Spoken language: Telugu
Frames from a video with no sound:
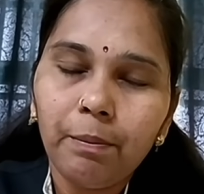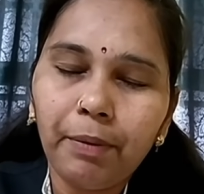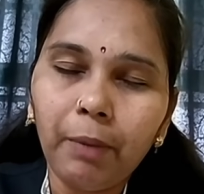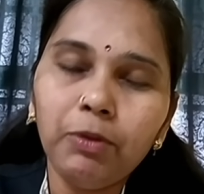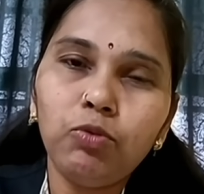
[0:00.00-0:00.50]

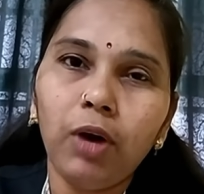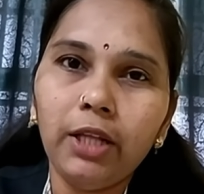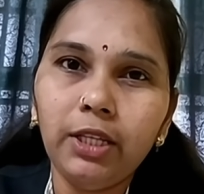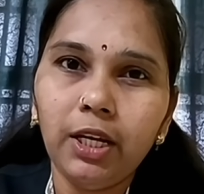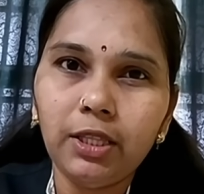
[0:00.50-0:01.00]
ప్రభుత్వ
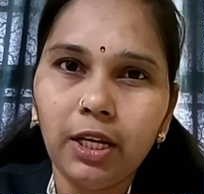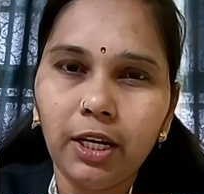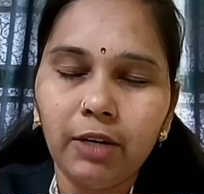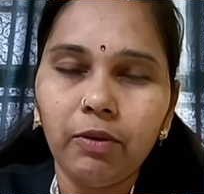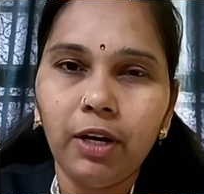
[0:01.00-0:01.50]
అధినేత
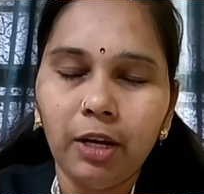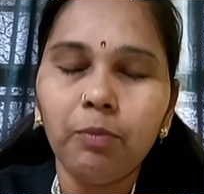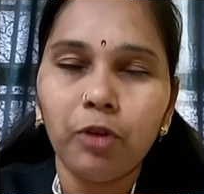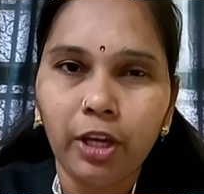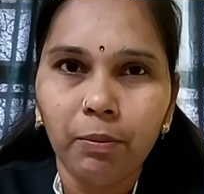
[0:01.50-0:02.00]
అయినటువంటి
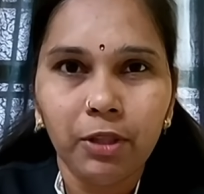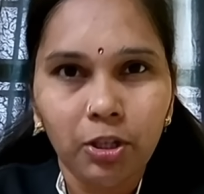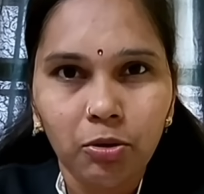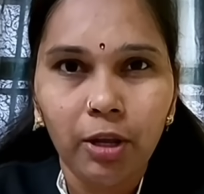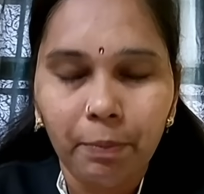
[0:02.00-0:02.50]
ముఖ్యమంత్రి
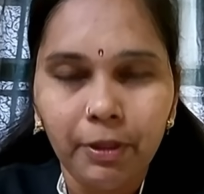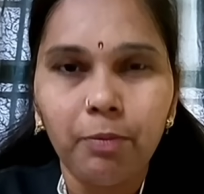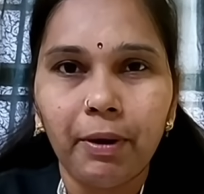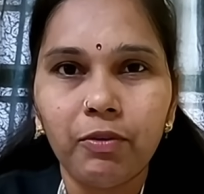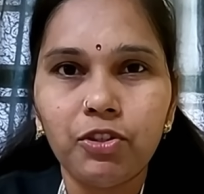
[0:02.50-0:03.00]
కూడా ఇబ్బంది
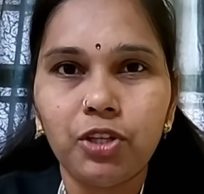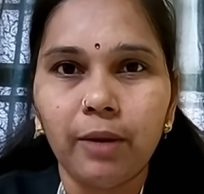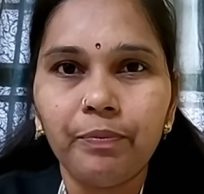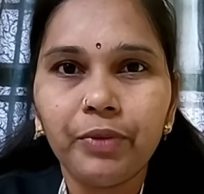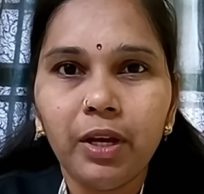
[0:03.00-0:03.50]
పడవచ్చా
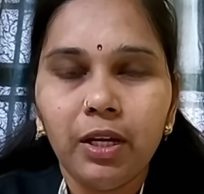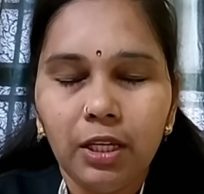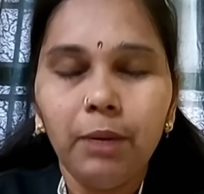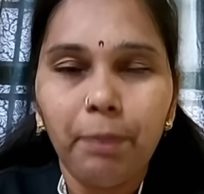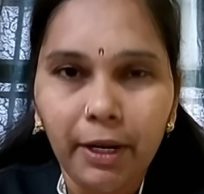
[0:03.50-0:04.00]
ఈ
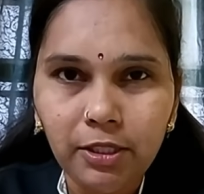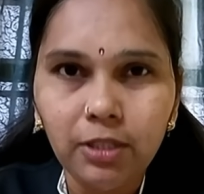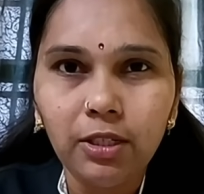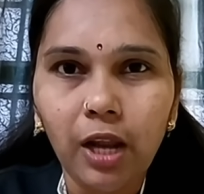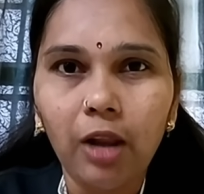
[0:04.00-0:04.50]
పరిస్థితి
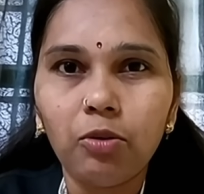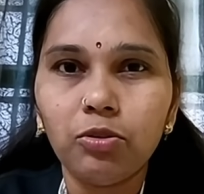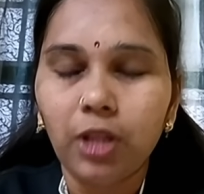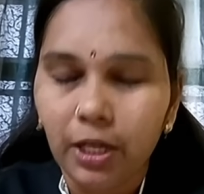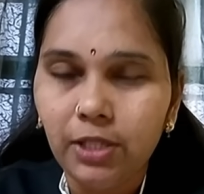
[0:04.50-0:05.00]

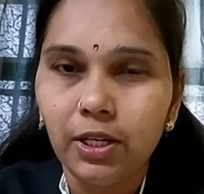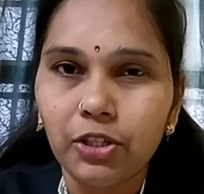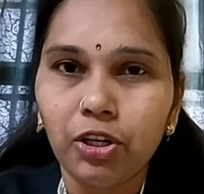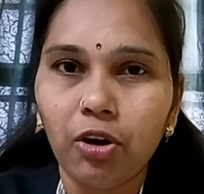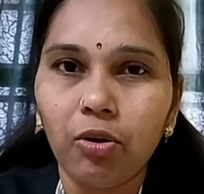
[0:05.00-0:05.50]
నెలకొందా ఈ
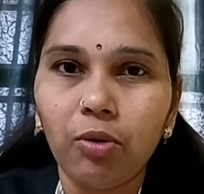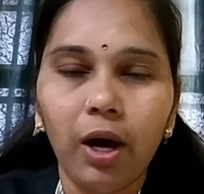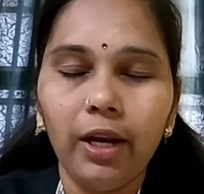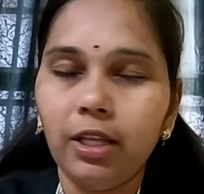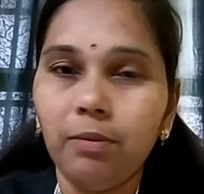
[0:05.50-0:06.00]
సెక్షన్లో
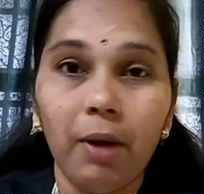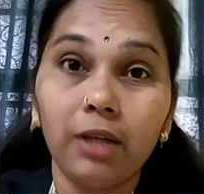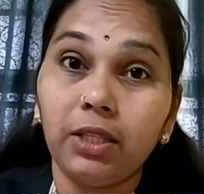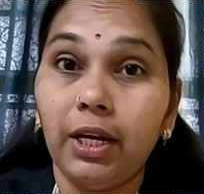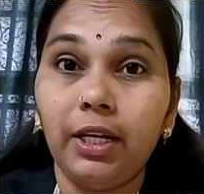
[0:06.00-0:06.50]
అనేది మాకు
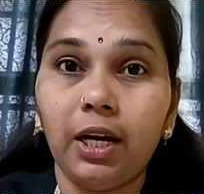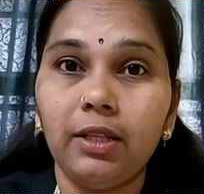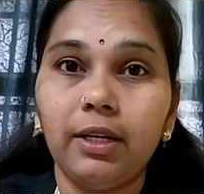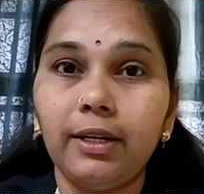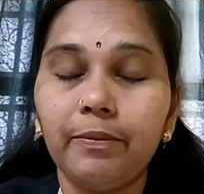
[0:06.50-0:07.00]

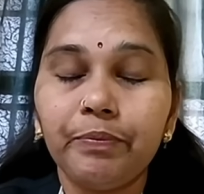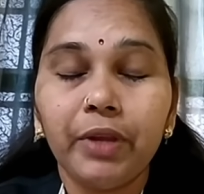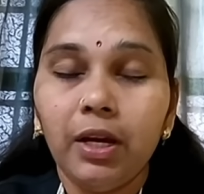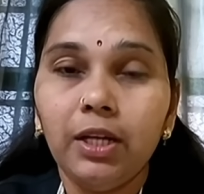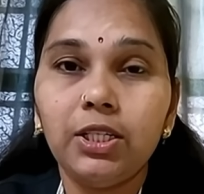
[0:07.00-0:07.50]
తెలియట్లేదండి
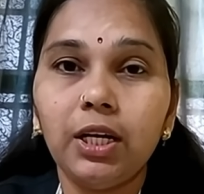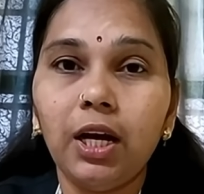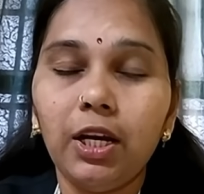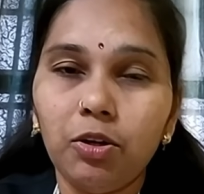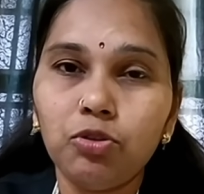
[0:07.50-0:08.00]
నిజంగా
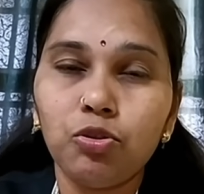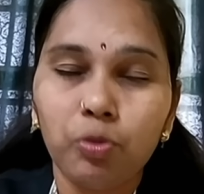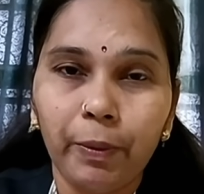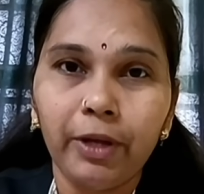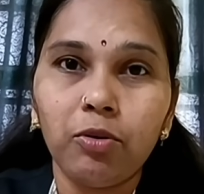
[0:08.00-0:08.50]
ఈరోజు
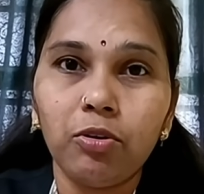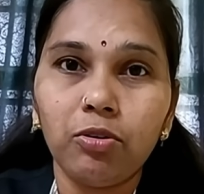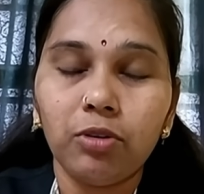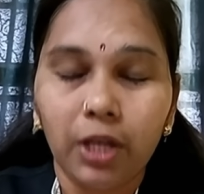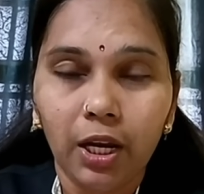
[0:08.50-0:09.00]
సుప్రీంకోర్టు
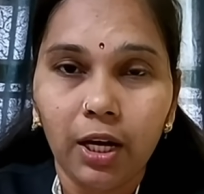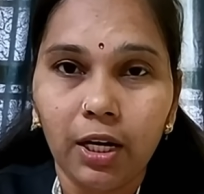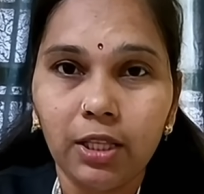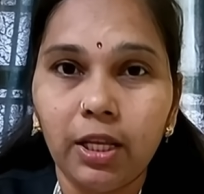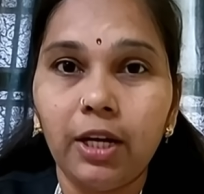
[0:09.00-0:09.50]
కీలక
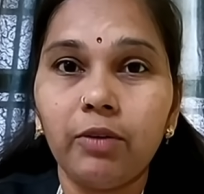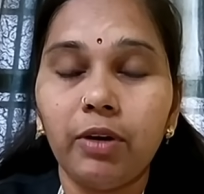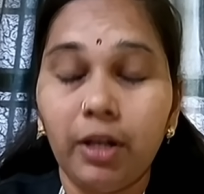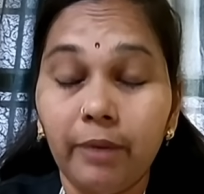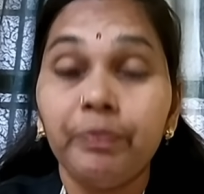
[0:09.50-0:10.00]
నేత
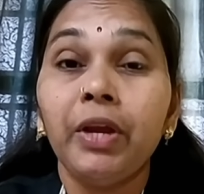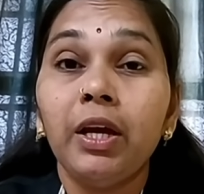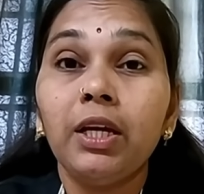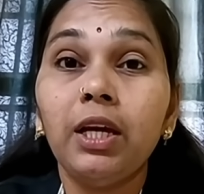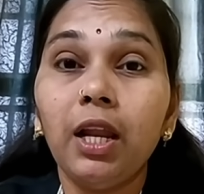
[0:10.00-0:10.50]
అయినటువంటి
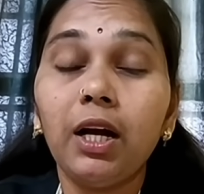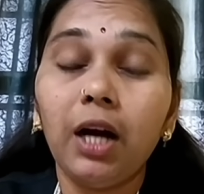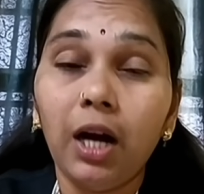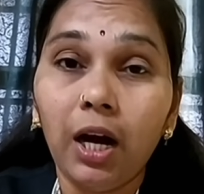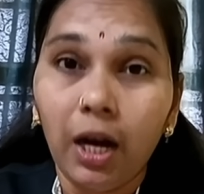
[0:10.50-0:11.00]
కీలక
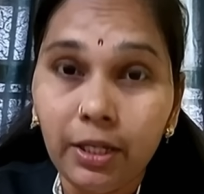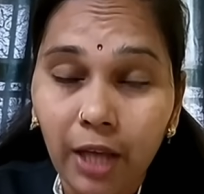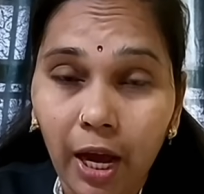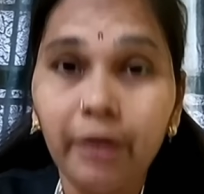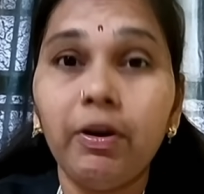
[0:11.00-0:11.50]

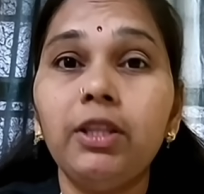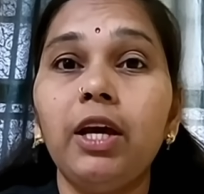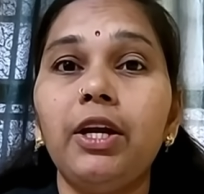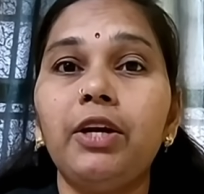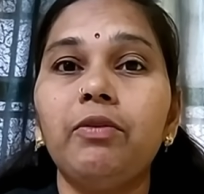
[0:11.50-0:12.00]
న్యాయవాది
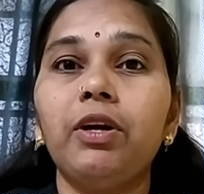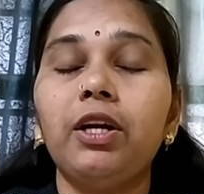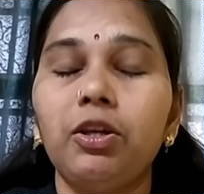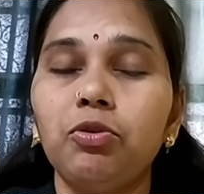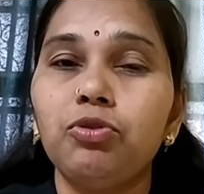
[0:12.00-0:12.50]
అయినటువంటి
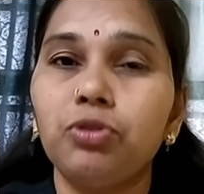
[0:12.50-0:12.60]
ఈరోజు